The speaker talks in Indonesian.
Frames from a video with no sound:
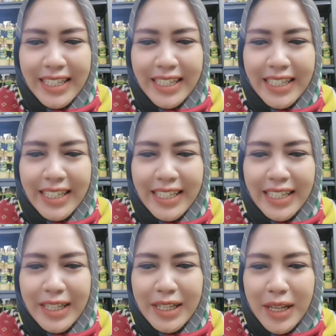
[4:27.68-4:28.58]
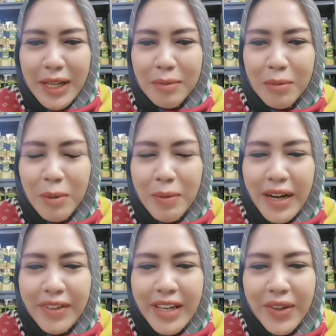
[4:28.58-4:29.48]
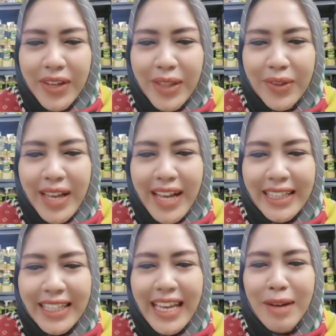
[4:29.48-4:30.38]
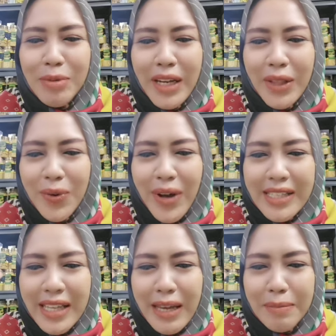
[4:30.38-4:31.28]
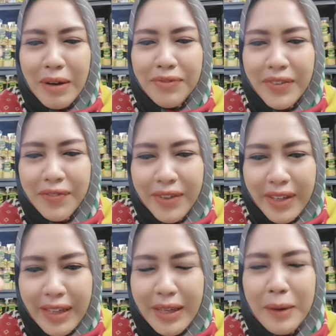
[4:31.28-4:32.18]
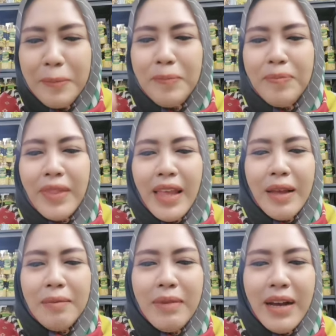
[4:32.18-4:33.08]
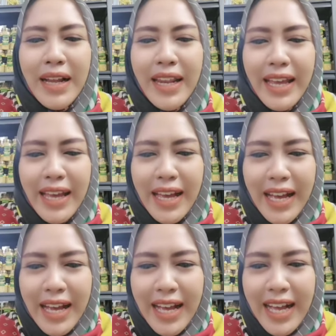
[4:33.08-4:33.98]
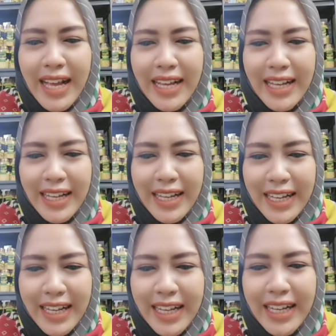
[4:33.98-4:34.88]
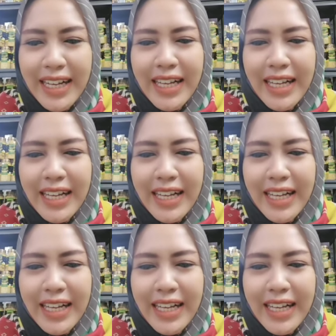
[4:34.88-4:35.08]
eh, belum ada video itu yang tia, ya. mungkin ditunggu aja ya Mbak Vivi Mbak Dea uh -uh.